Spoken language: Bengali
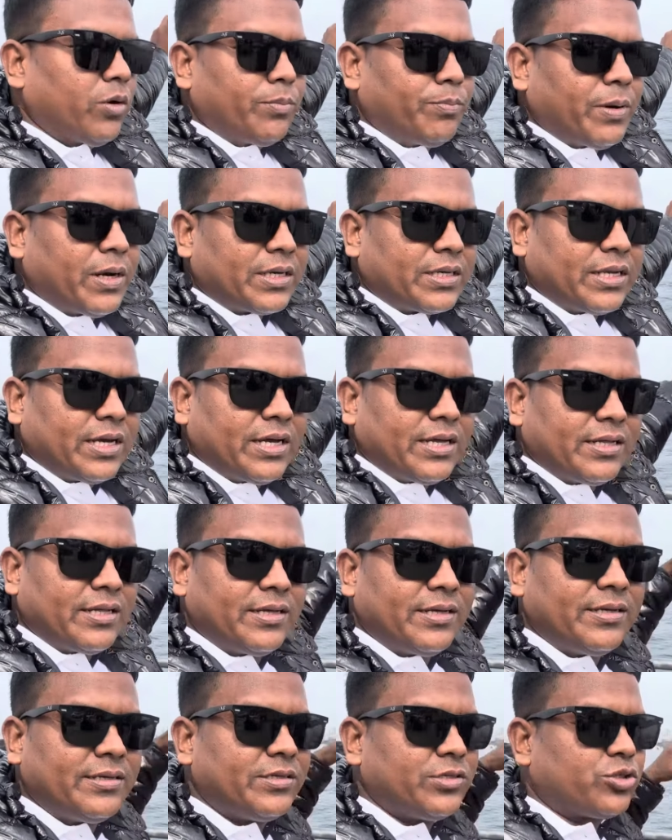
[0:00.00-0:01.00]
ওই পারটা
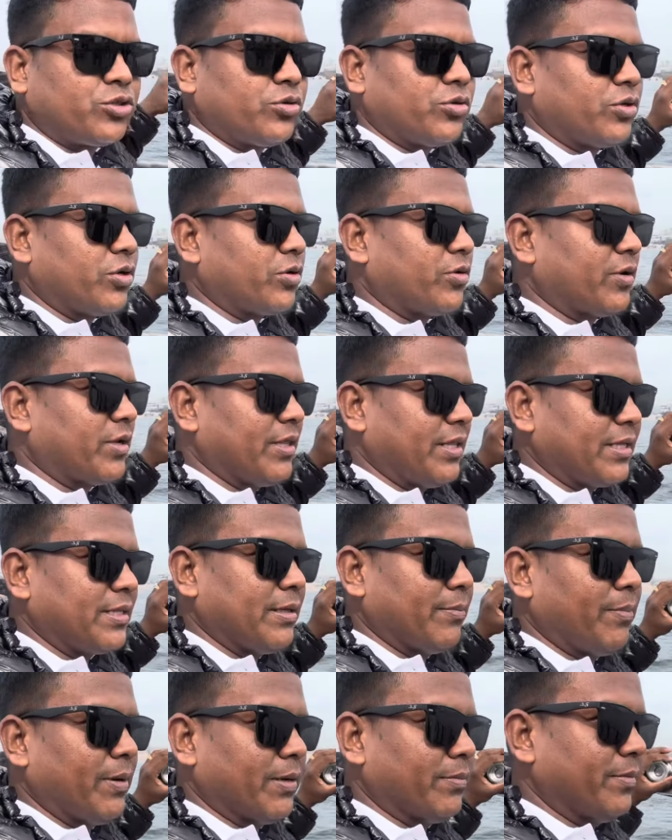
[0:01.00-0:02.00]
সুন্দর করে
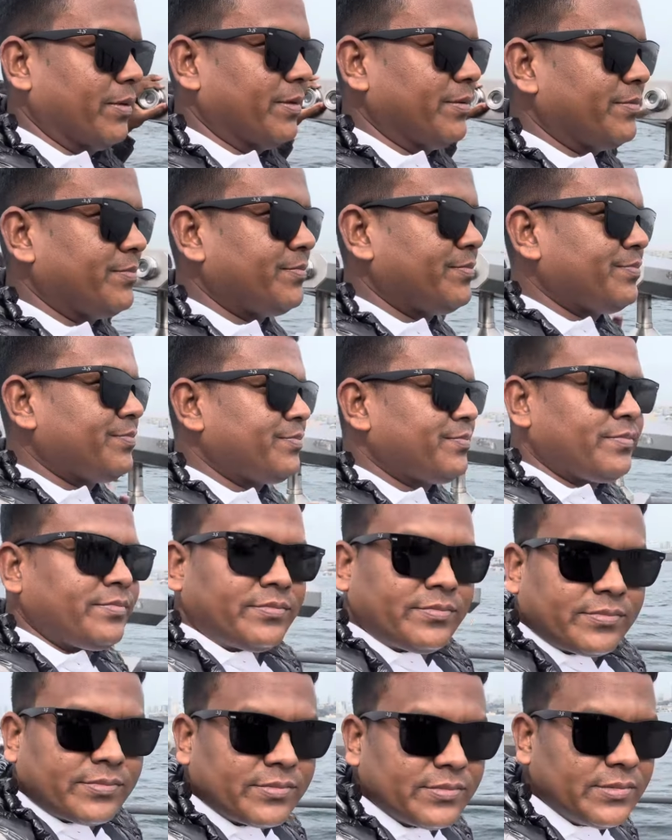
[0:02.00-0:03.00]
দেখতে পারবো
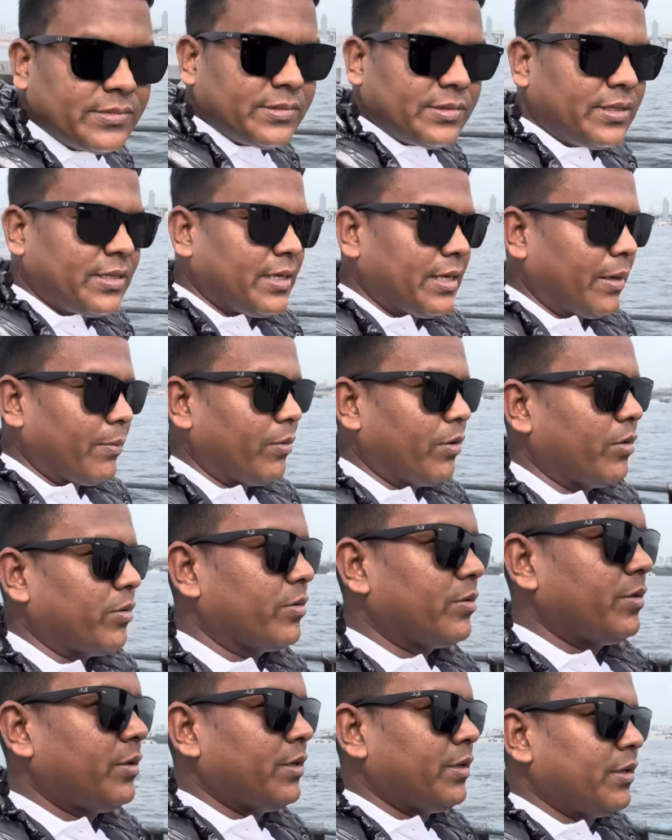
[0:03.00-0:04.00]
এবং
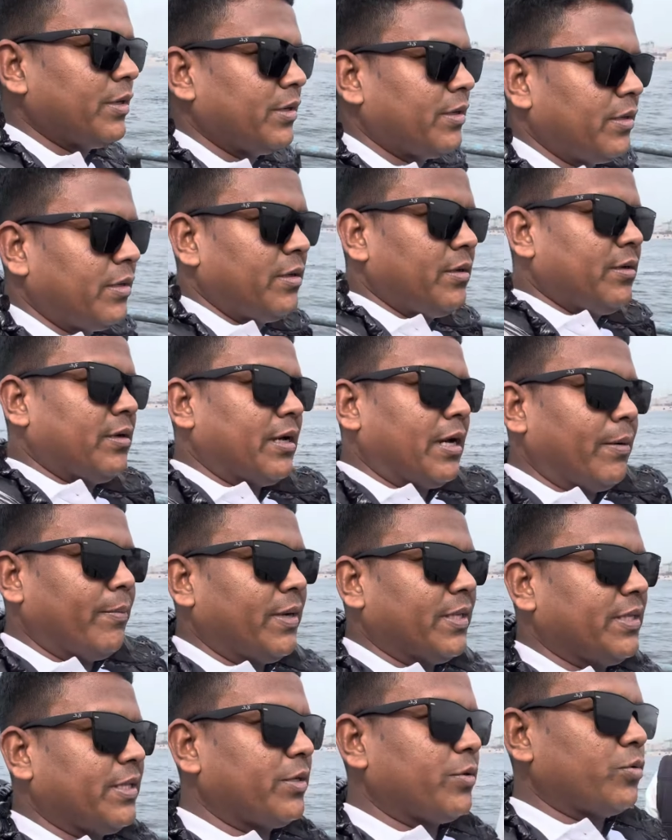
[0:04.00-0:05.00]

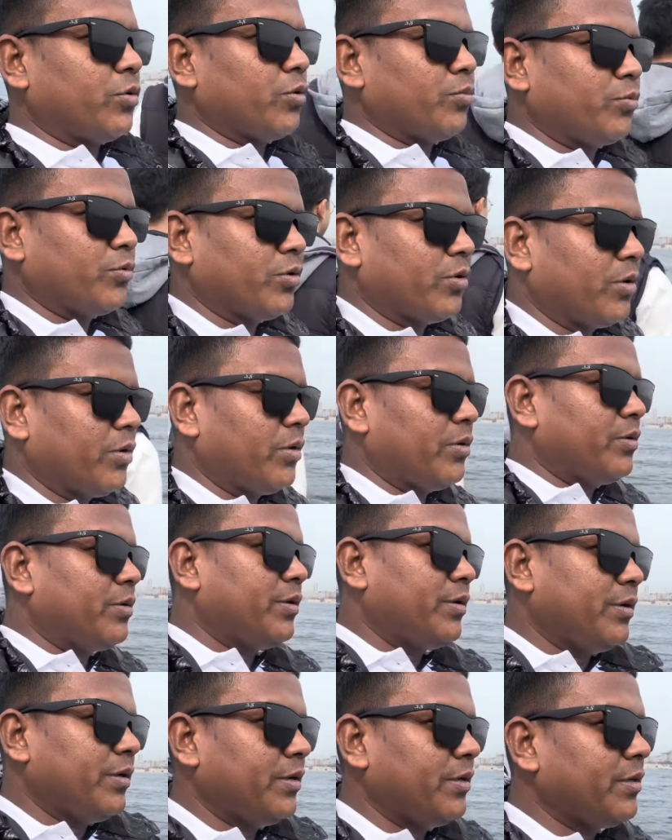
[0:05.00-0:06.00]
আমাদের গ্রুপগুলো
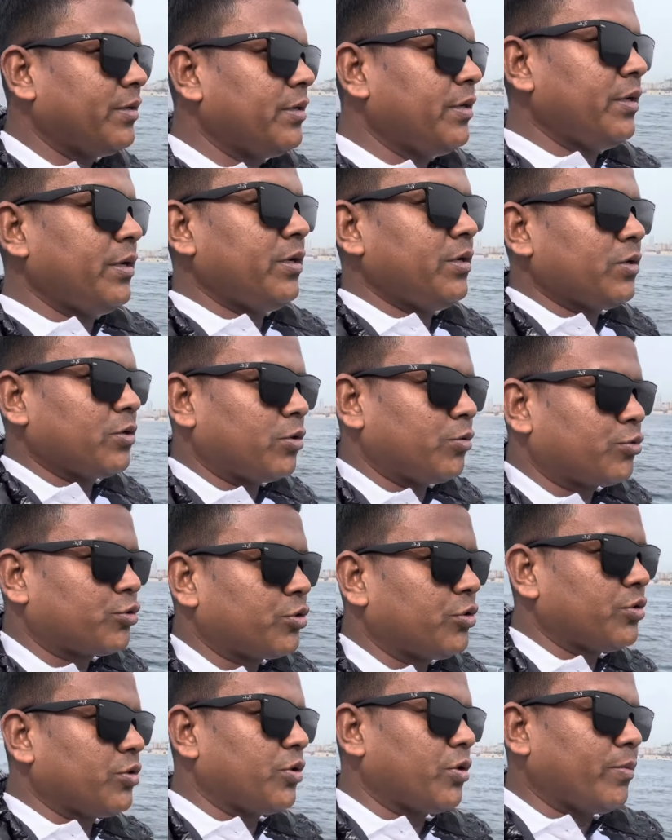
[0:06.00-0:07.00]
খুব
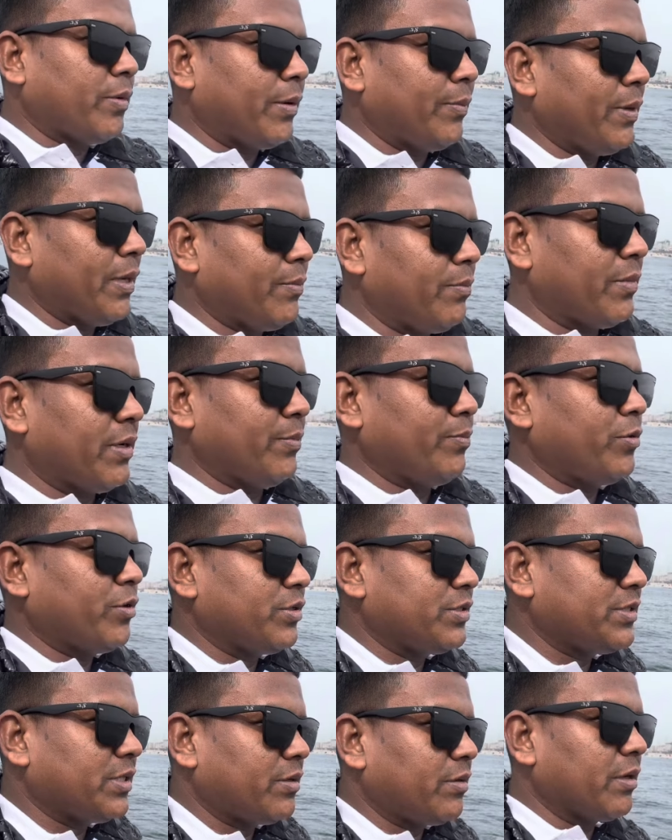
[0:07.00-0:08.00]
সুন্দরভাবে আমরা
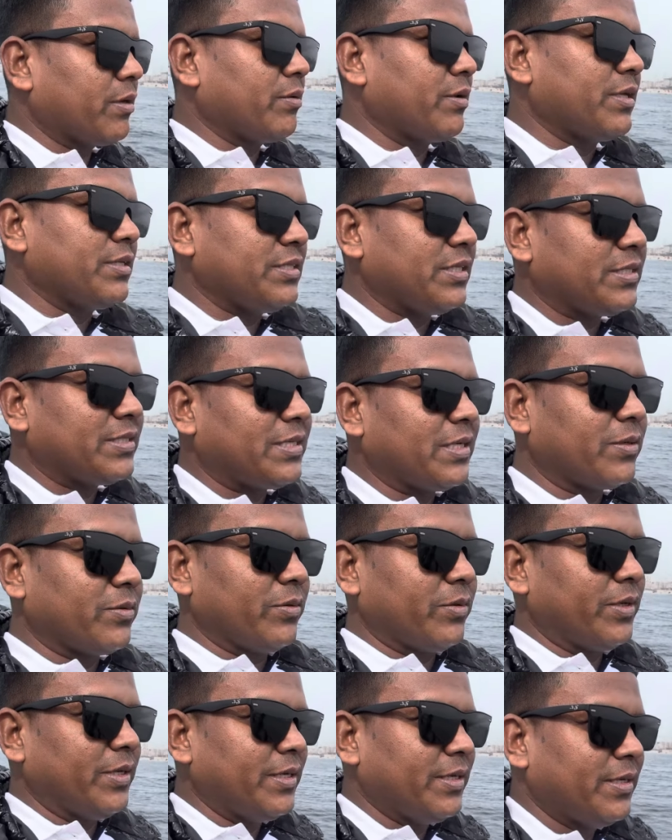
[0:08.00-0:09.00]
পরিচালনা করার চেষ্টা
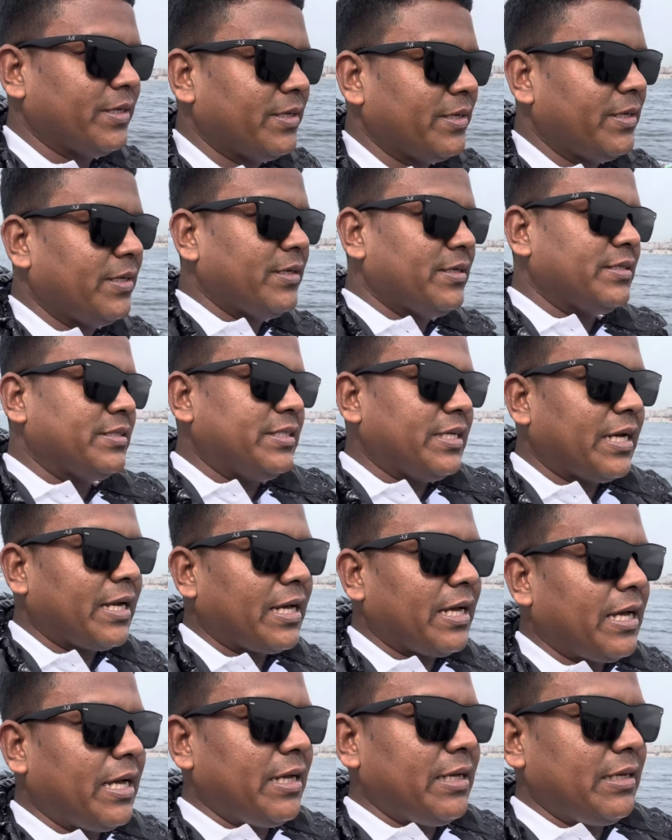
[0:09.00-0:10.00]
করি
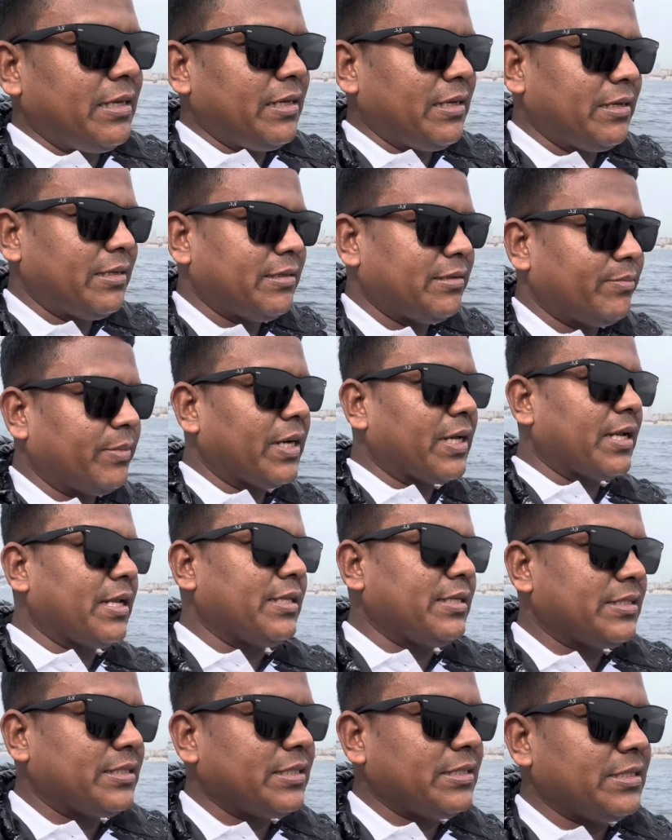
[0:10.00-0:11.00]
যারা
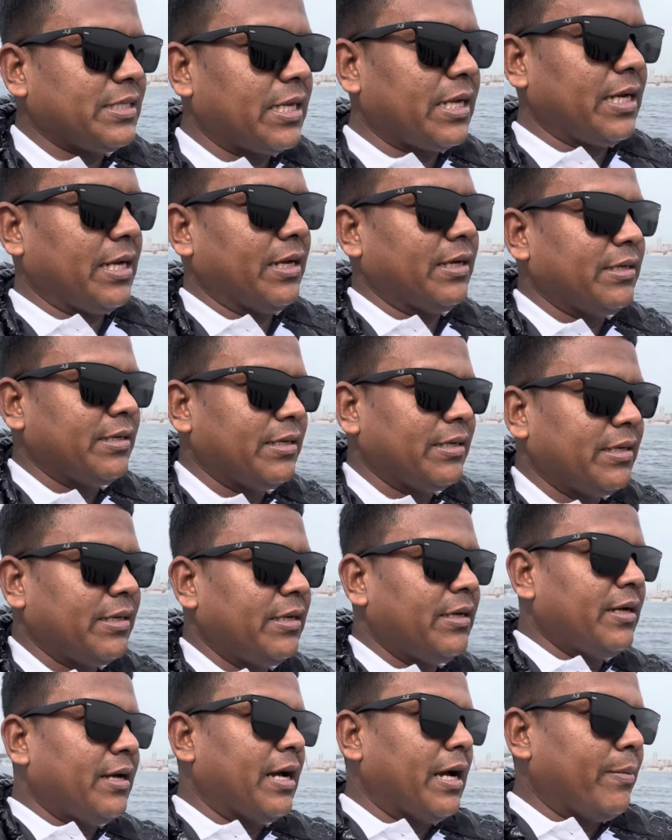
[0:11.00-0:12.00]
বাংলাদেশি যারা
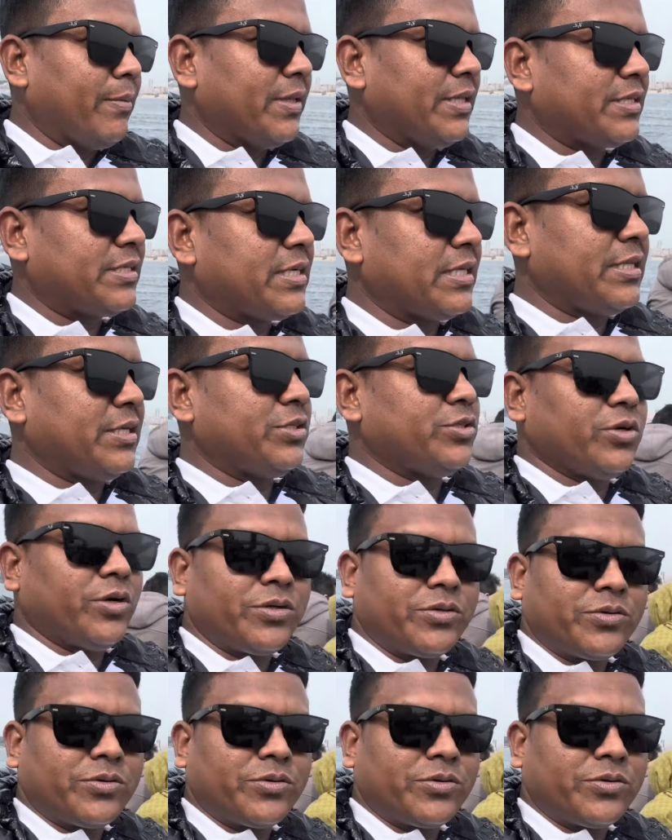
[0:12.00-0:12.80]
আমাদের সাথে জয়েন